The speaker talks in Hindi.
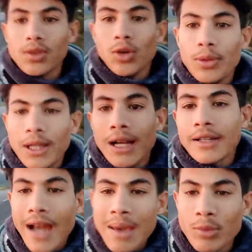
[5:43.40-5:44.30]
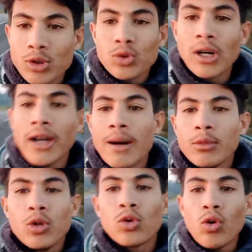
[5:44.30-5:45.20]
तो फिलहाल टाइम हो चुका है
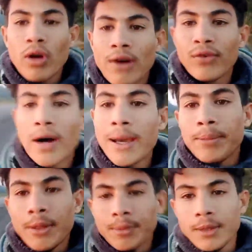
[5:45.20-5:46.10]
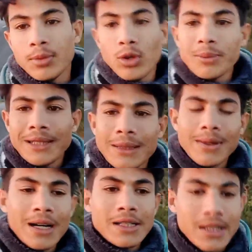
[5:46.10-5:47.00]
हम लोगों का 5:54
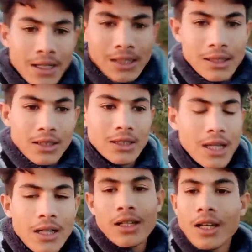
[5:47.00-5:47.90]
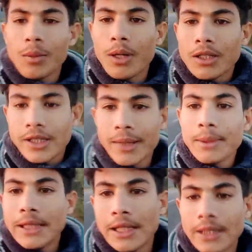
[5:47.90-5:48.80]
मतलब आजकल शाम लगभग छः
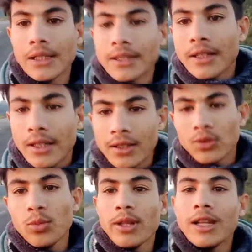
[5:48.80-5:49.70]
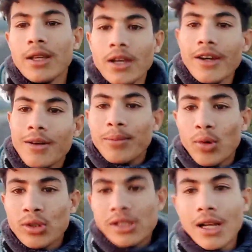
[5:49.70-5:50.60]
बजे निकलते हैं तो मैंने
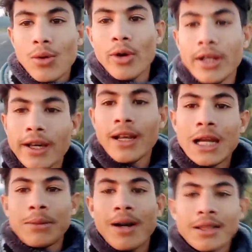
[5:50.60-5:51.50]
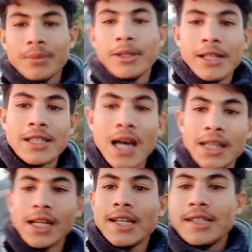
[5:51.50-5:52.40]
बहुत सारा वेट करने के बाद मैंने
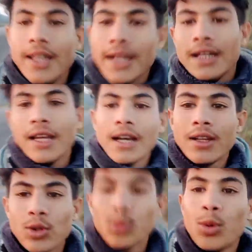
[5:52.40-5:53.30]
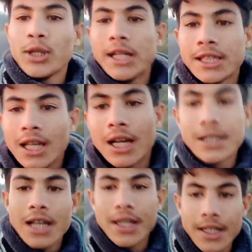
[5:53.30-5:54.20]
सनराइज देख लिया तो बहुत अच्छा
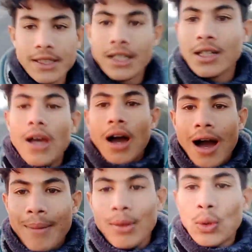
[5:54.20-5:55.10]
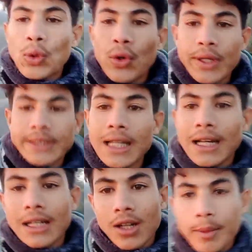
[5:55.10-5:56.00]
लगा सनराइज देखकर तो आप लोगों को कैसा
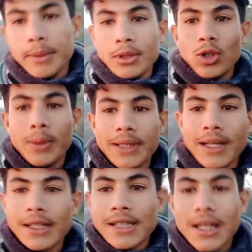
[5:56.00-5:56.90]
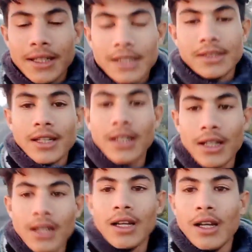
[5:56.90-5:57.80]
लगा कमेंट में ज़रूर बताना सनराइज देखकर